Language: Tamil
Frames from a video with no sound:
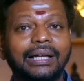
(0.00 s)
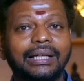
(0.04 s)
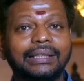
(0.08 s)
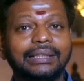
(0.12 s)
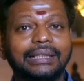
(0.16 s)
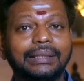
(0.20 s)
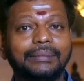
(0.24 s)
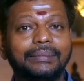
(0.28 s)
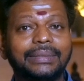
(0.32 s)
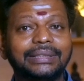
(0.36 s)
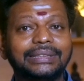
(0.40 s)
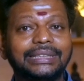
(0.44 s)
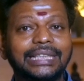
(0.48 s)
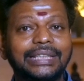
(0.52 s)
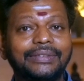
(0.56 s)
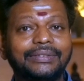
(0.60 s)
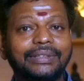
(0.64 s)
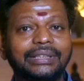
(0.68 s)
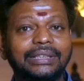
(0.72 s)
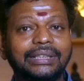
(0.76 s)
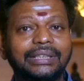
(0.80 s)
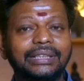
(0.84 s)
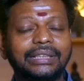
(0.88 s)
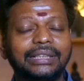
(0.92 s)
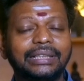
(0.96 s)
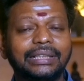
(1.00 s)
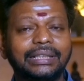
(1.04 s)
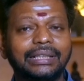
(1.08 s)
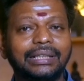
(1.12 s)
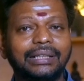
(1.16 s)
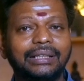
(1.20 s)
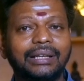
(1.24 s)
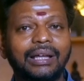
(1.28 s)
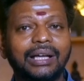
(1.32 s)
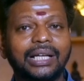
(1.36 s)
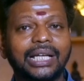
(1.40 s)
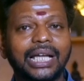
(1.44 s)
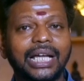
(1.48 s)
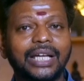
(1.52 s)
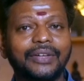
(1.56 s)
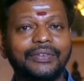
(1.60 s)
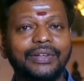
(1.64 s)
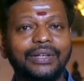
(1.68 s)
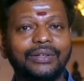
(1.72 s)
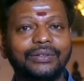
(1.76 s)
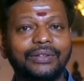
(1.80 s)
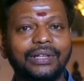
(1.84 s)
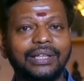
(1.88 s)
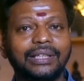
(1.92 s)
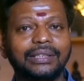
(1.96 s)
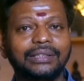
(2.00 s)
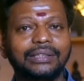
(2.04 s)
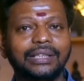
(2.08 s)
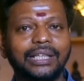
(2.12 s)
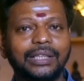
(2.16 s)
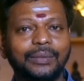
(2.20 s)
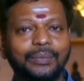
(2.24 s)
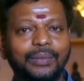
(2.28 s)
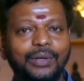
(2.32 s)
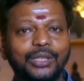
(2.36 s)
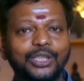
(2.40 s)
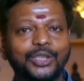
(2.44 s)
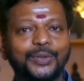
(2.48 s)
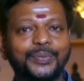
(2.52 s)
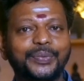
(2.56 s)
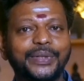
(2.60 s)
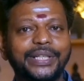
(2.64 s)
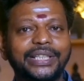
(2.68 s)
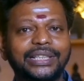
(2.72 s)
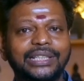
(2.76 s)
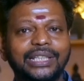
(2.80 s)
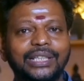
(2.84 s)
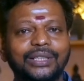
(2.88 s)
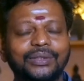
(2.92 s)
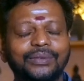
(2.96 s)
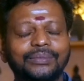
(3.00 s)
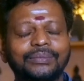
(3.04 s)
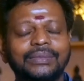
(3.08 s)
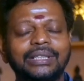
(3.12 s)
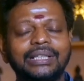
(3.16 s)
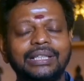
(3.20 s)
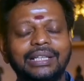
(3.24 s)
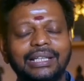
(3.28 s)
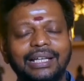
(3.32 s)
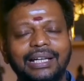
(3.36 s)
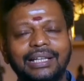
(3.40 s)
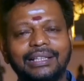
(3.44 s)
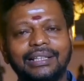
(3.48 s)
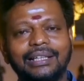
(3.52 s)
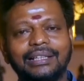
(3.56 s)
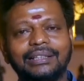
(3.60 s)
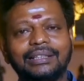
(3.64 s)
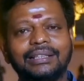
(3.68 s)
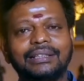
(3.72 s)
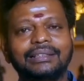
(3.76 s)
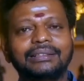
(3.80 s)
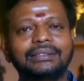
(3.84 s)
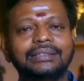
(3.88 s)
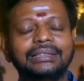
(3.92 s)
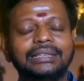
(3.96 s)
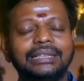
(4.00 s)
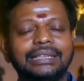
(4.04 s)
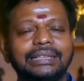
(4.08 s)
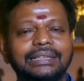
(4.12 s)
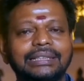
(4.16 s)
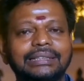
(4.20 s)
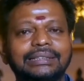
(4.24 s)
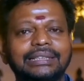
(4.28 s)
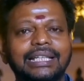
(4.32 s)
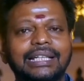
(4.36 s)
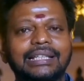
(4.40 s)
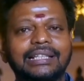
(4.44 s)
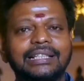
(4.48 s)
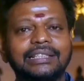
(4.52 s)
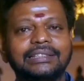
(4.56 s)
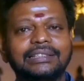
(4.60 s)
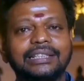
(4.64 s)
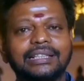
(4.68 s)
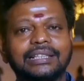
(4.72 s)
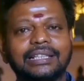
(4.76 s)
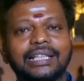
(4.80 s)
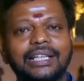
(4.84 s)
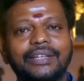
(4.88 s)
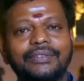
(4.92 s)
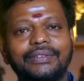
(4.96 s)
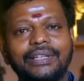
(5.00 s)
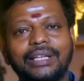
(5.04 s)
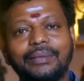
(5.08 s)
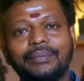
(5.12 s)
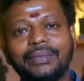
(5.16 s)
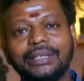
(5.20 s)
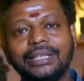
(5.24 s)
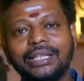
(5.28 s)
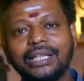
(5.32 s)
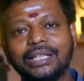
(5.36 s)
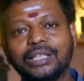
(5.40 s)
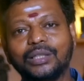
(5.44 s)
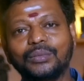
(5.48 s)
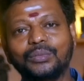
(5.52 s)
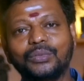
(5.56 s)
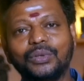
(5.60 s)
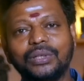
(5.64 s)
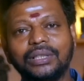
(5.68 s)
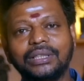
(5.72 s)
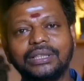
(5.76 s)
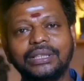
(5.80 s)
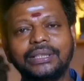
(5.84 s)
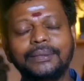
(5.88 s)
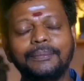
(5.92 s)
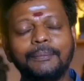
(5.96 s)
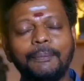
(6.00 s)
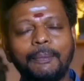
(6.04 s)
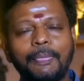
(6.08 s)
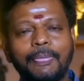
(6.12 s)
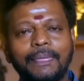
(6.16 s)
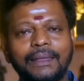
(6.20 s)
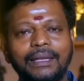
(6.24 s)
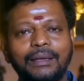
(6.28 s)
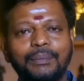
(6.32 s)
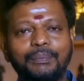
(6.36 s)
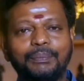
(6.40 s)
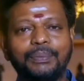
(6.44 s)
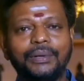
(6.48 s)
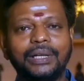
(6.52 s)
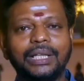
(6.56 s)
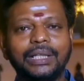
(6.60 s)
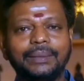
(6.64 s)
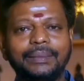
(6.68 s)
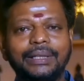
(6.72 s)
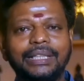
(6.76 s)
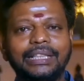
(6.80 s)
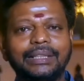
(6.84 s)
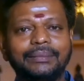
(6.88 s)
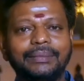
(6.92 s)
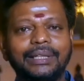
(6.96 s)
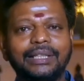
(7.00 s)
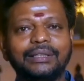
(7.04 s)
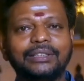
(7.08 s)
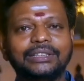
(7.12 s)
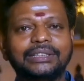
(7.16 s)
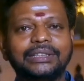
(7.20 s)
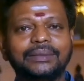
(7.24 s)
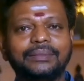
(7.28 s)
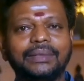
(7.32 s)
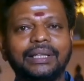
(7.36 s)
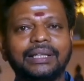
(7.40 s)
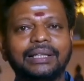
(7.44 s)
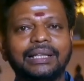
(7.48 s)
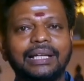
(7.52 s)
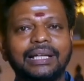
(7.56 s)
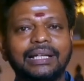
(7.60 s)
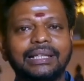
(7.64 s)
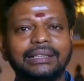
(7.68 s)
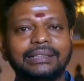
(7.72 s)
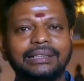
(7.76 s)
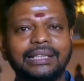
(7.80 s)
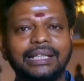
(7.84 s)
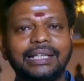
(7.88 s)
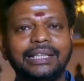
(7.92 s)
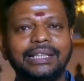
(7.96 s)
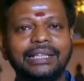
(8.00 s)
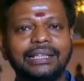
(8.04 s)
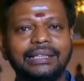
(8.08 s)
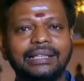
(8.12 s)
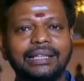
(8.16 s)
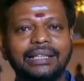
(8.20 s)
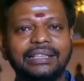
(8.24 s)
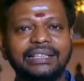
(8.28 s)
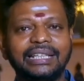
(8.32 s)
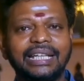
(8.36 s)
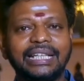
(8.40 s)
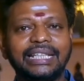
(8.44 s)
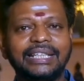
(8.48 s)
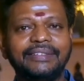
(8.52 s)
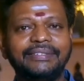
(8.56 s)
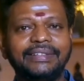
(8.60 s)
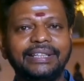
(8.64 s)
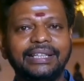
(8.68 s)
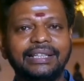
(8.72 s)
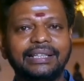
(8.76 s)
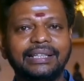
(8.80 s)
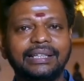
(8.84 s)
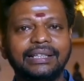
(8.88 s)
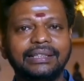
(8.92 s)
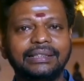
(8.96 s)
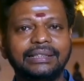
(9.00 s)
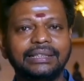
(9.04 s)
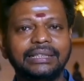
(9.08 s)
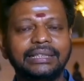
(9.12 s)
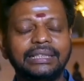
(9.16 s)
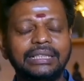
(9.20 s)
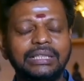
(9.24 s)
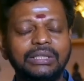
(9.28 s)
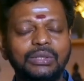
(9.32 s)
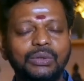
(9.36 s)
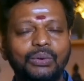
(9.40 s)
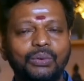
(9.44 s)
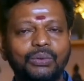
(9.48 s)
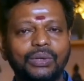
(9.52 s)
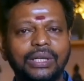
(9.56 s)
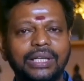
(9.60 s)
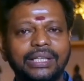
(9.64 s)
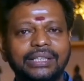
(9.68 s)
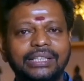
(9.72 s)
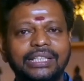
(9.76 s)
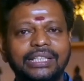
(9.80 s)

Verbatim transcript: அந்த மஜ்ஜை வந்து லாக் ஆகவே கூடாது அது பாட்டுக்கு போயிட்டே இருக்கணும் அதனால தான் இந்த சேக்கரல் சக்கராவை நம்ம இயக்கும் பொழுது எப்பொழுதுமே இந்த மாதிரி வச்சோம்னாக்கா அங்கே தடை இருக்காது நெகட்டிவிட்டி இருக்காது உங்களோட